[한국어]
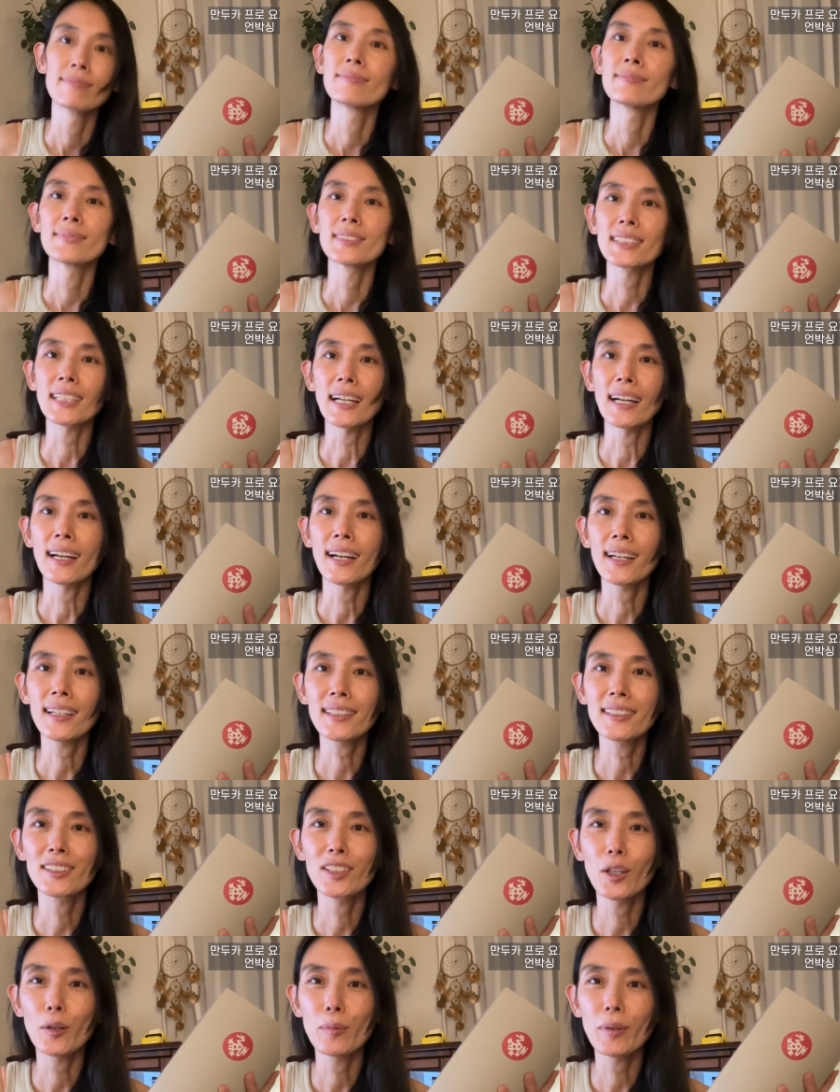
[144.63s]
자
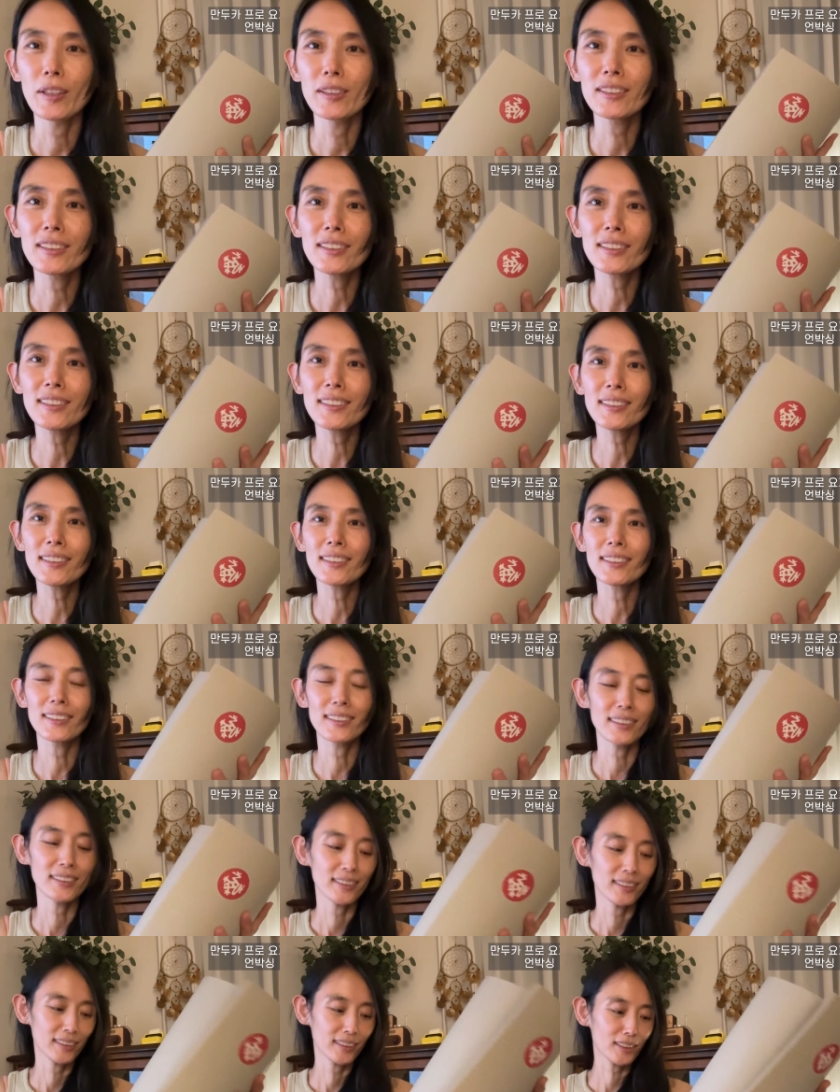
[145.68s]
그러면은
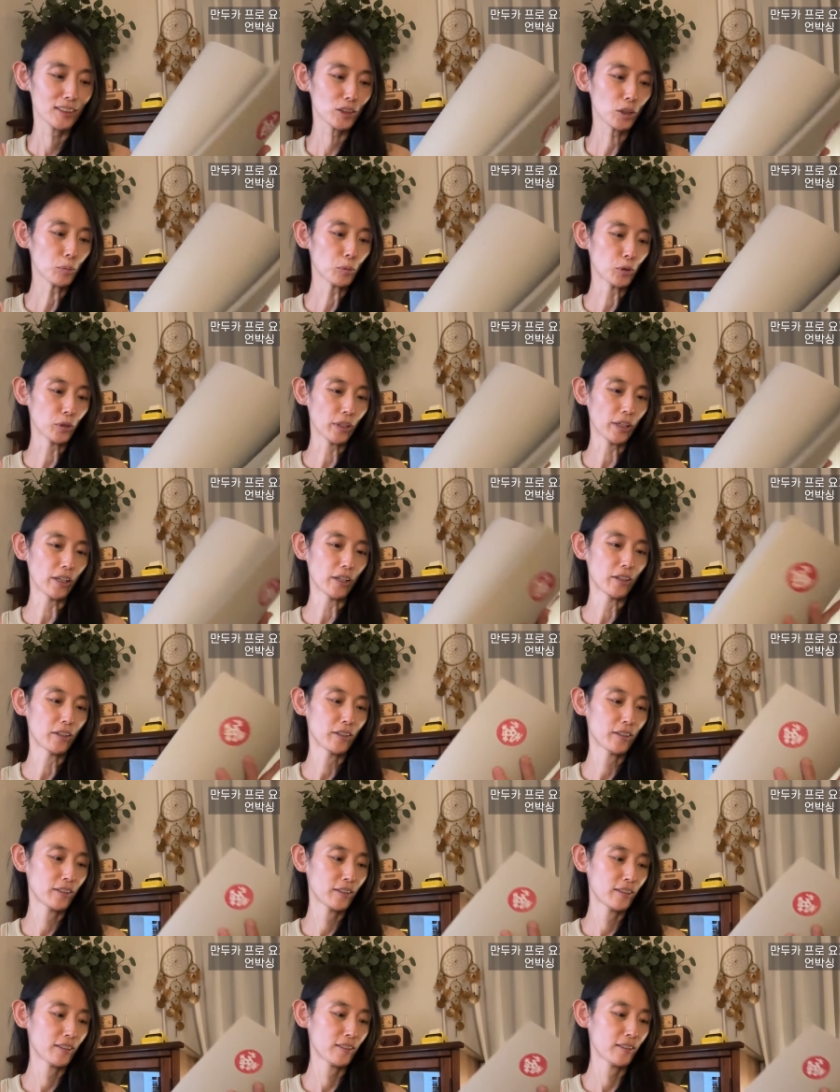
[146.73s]
뜯어볼게요.
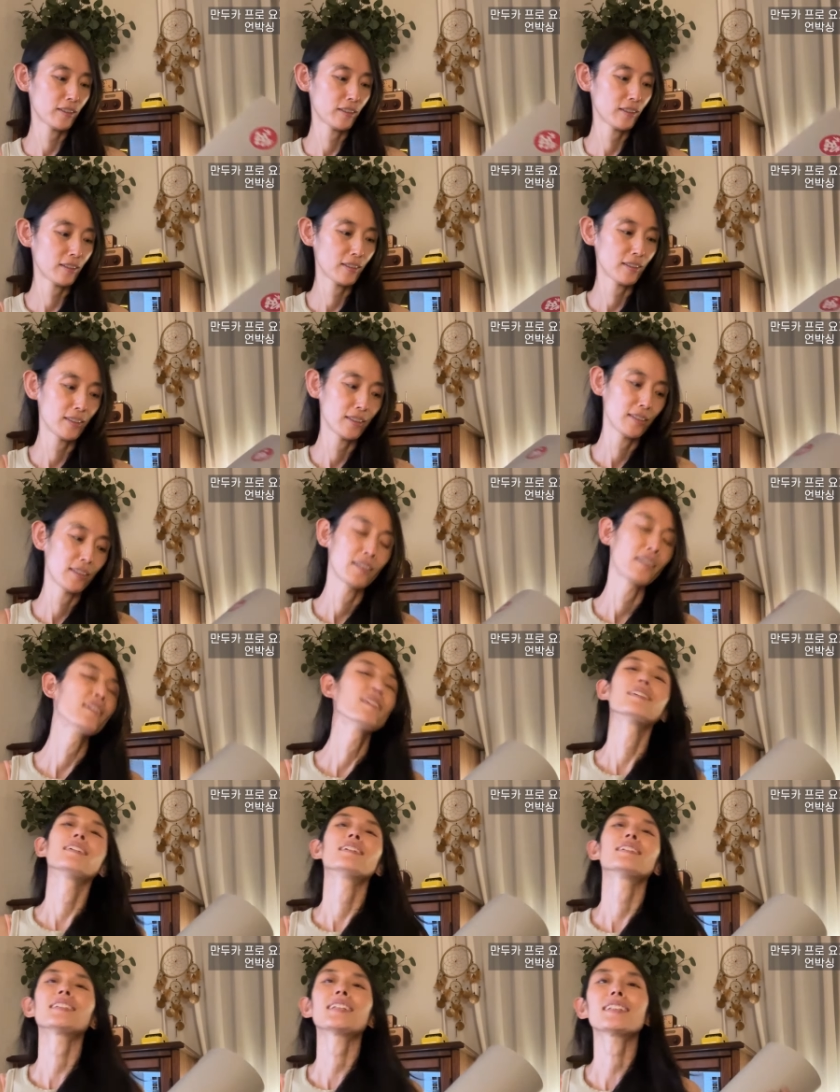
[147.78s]

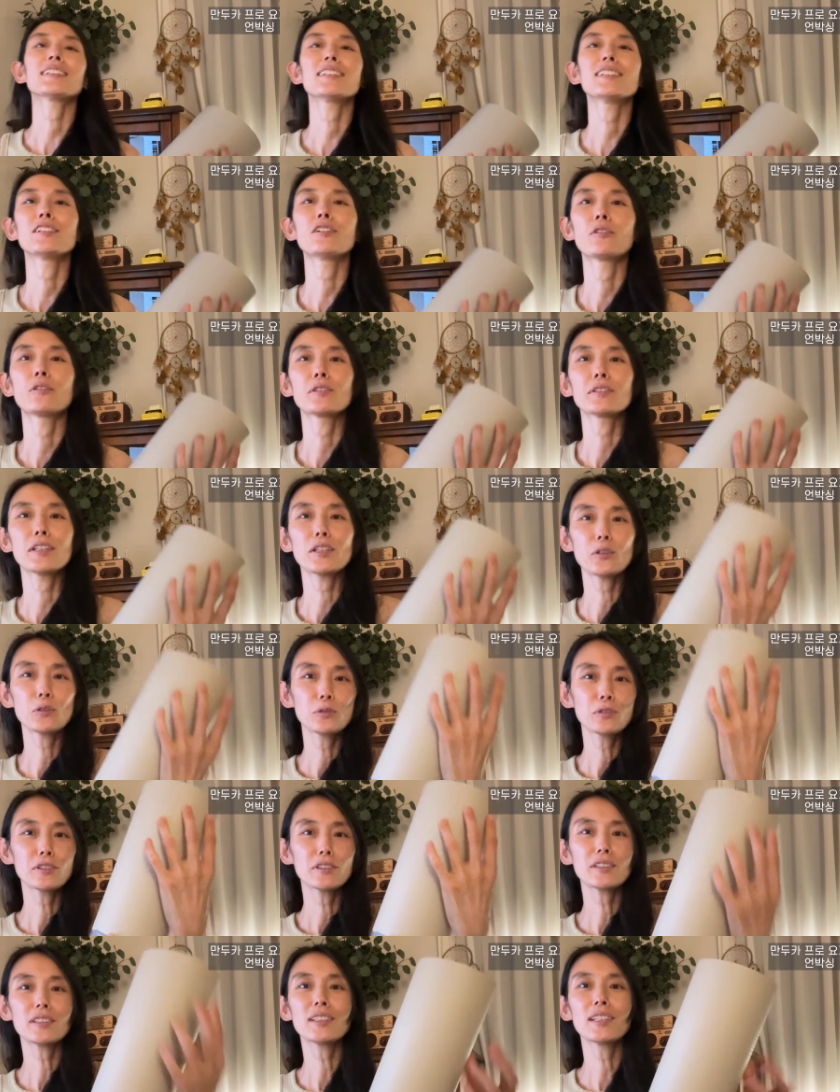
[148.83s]
사실 이런 거 새로
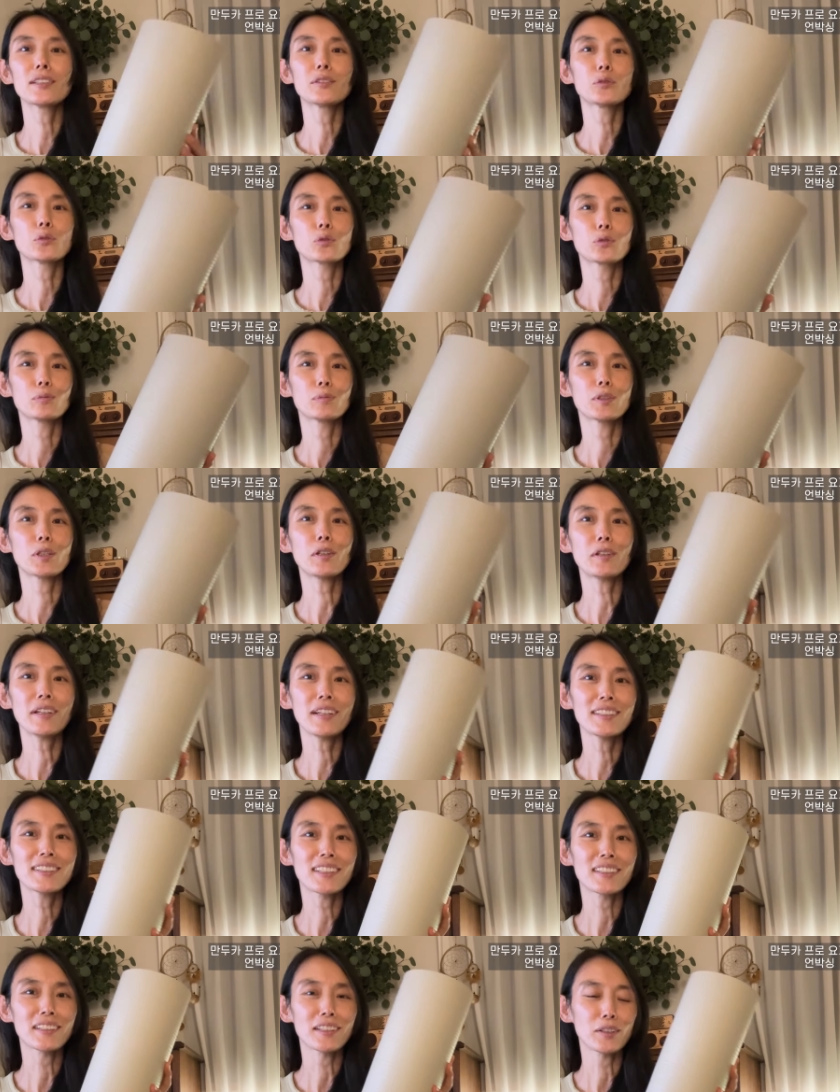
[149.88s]
뜯을 때 조금
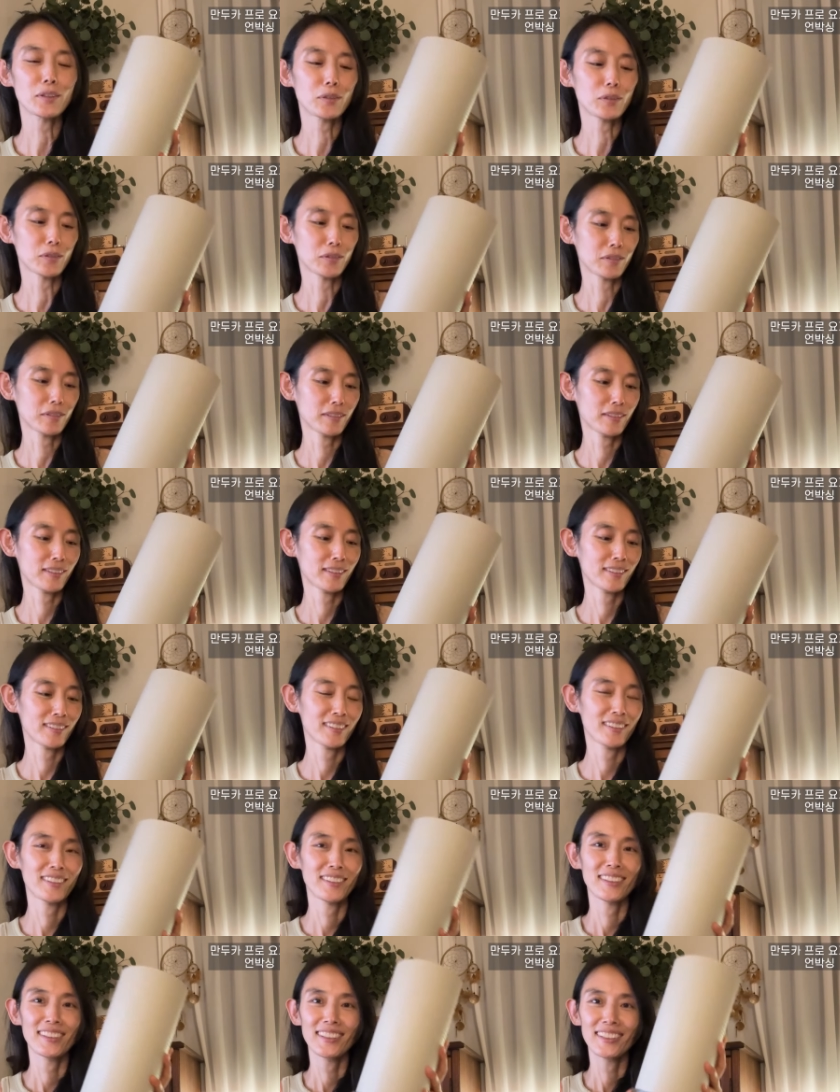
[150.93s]
설레이잖아요.
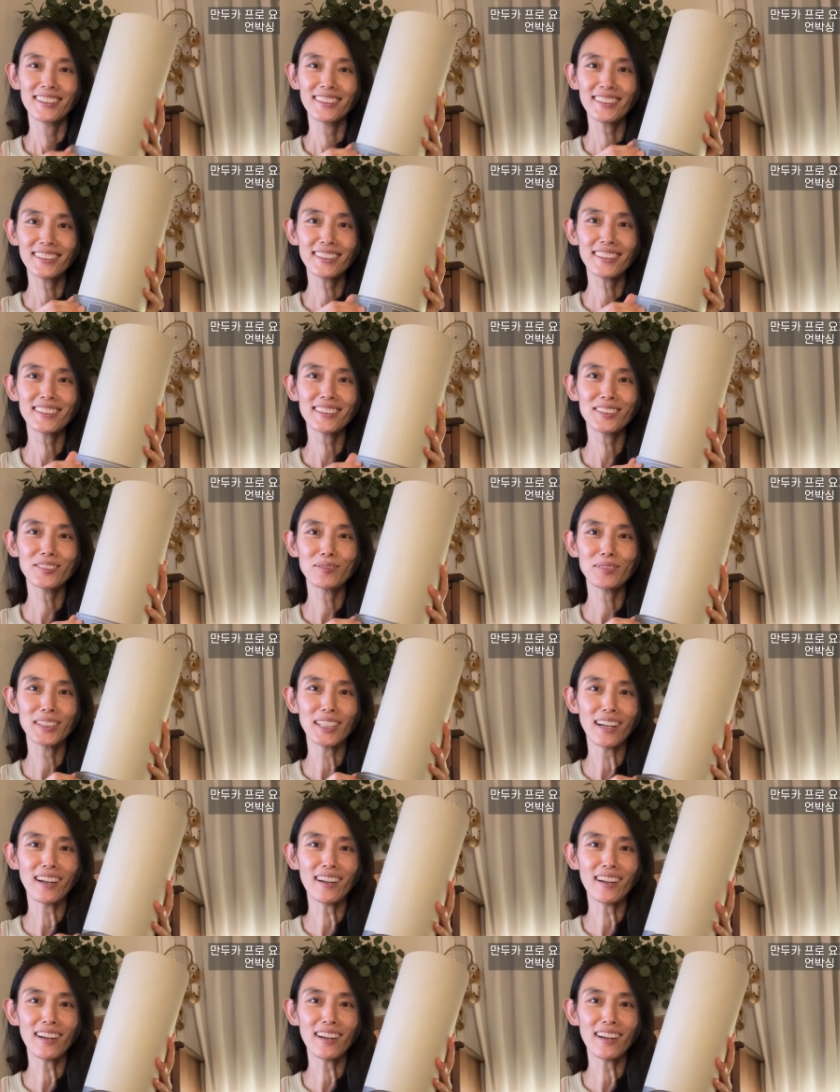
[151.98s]
뜯겠습니다.